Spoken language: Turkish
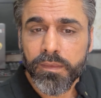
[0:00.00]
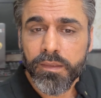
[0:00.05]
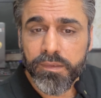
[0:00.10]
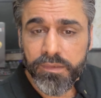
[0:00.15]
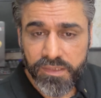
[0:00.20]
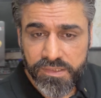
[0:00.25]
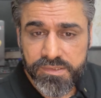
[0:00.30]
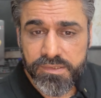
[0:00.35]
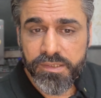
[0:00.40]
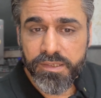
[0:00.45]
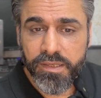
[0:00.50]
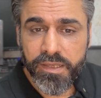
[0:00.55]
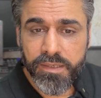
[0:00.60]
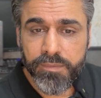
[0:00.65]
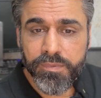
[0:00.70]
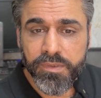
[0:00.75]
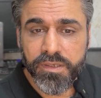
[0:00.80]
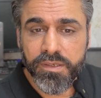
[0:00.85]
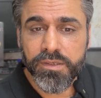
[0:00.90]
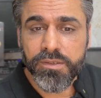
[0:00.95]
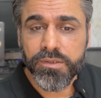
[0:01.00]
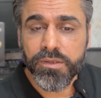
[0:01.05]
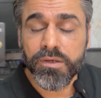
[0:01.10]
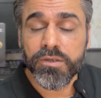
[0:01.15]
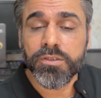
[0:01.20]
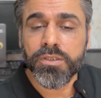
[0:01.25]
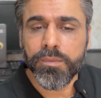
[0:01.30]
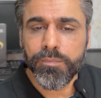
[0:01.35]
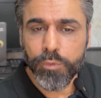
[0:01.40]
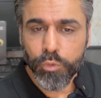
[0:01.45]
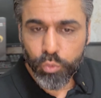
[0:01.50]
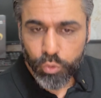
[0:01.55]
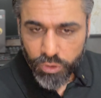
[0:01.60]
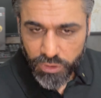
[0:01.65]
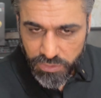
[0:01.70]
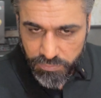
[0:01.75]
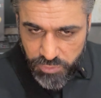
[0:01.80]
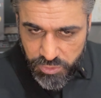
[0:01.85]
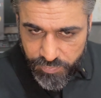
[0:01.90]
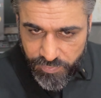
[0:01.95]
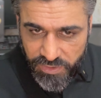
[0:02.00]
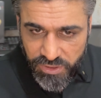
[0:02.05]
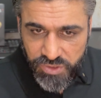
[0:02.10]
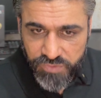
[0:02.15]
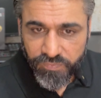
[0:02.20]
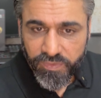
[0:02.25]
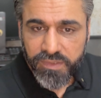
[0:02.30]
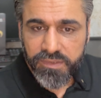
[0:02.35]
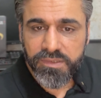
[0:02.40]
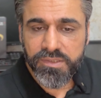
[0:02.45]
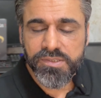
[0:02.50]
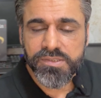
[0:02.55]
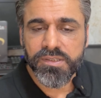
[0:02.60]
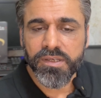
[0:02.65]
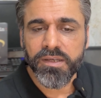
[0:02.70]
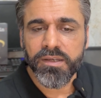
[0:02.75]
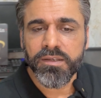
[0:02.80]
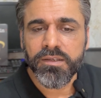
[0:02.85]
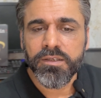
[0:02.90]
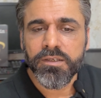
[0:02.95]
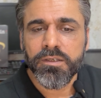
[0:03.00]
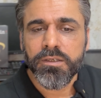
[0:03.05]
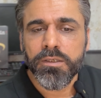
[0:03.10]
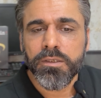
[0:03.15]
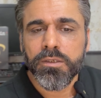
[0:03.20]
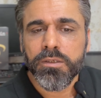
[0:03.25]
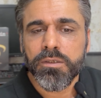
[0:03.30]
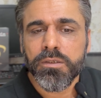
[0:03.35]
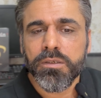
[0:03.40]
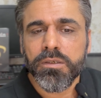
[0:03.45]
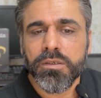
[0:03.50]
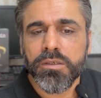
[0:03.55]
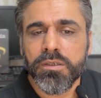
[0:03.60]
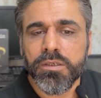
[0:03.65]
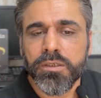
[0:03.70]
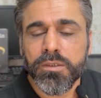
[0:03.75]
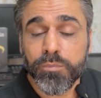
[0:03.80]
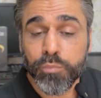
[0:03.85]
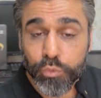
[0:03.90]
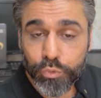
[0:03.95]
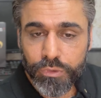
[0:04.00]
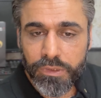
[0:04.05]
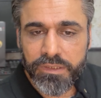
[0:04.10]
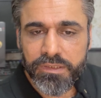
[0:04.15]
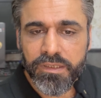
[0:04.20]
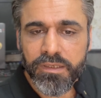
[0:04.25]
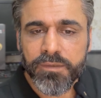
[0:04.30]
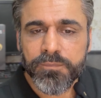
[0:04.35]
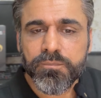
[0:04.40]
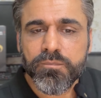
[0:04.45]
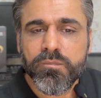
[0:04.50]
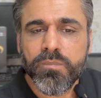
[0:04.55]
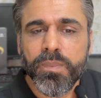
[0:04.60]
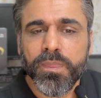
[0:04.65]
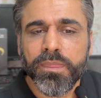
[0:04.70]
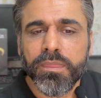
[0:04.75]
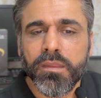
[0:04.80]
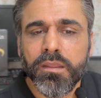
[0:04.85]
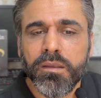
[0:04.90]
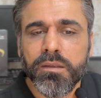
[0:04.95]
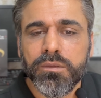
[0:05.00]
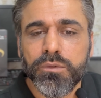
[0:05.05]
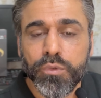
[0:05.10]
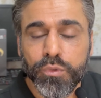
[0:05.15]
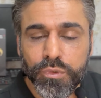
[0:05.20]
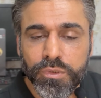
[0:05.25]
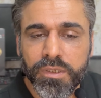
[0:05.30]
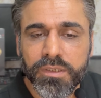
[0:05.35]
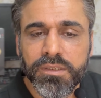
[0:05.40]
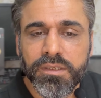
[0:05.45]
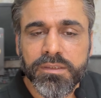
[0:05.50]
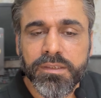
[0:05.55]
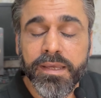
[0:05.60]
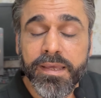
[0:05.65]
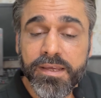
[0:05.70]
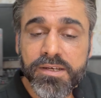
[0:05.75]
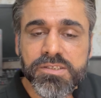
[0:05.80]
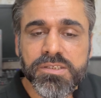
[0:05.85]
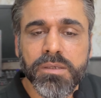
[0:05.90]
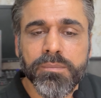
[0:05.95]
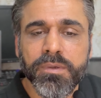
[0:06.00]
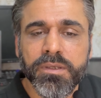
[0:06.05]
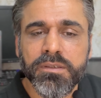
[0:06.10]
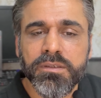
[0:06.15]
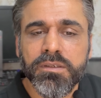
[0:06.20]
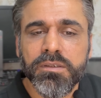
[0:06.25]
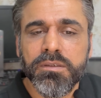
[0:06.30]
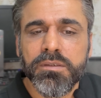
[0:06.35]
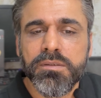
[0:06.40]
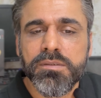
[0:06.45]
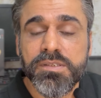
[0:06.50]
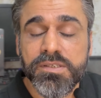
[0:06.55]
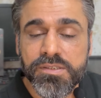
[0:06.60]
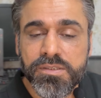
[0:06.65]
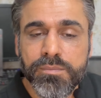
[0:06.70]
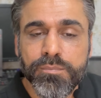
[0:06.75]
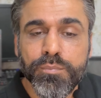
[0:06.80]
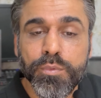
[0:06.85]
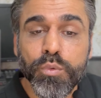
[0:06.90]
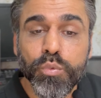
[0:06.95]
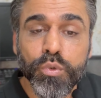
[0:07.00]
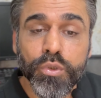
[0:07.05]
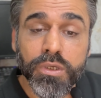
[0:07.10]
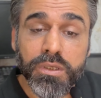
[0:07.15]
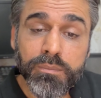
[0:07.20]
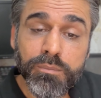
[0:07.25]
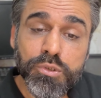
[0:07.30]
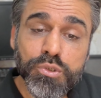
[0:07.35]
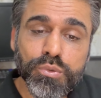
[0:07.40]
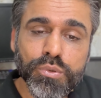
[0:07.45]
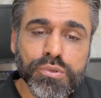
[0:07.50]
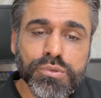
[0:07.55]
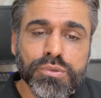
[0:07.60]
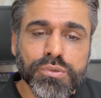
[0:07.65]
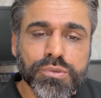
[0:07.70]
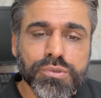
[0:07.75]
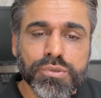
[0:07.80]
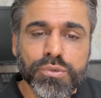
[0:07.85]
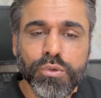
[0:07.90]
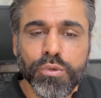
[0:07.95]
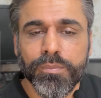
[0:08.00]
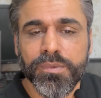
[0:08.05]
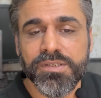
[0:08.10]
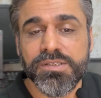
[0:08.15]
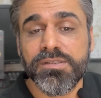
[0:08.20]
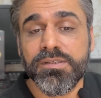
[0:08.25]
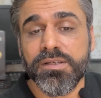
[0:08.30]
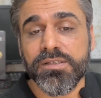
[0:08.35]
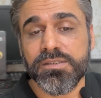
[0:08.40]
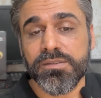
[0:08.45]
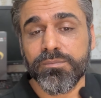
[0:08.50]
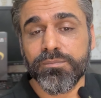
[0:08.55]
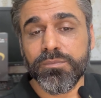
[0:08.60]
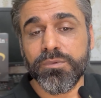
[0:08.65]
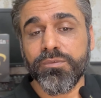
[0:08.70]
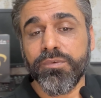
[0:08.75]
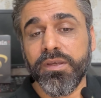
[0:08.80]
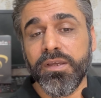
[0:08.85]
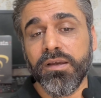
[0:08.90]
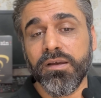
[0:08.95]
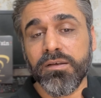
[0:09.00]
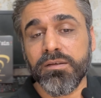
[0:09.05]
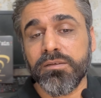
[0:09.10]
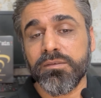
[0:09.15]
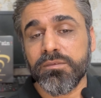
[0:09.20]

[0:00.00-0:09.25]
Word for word: nasıl her birinin yanında bir uyanmış bilinç vardıysa e, burada da dünyada da her zaman sizin bir uyanmış dostunuzun olması lazım veya